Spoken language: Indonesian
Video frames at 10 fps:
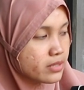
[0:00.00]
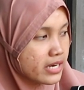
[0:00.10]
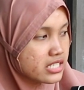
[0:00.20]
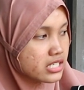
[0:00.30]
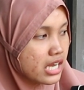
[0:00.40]

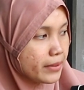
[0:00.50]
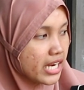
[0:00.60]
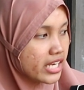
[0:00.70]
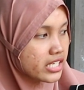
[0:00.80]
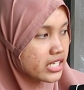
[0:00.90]
dimana senapan
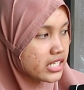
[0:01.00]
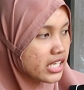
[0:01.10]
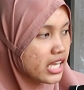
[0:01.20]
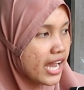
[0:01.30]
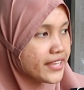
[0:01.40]
angin
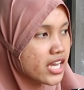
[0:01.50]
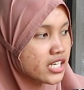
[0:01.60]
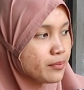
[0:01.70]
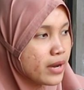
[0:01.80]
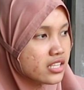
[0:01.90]
ini hanya
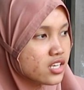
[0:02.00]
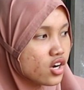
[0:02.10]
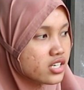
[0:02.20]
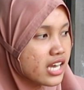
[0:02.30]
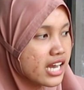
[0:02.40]
dibanderol
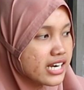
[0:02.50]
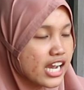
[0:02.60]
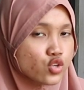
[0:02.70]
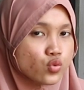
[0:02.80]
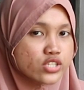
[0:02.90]
di
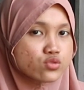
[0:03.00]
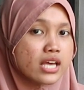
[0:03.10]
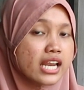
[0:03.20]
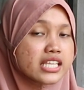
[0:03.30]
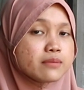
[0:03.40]
harga
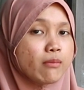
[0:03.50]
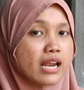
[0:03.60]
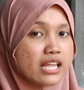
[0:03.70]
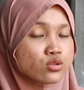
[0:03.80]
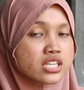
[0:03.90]
2.500
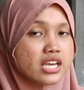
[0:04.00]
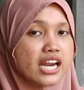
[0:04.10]
nih.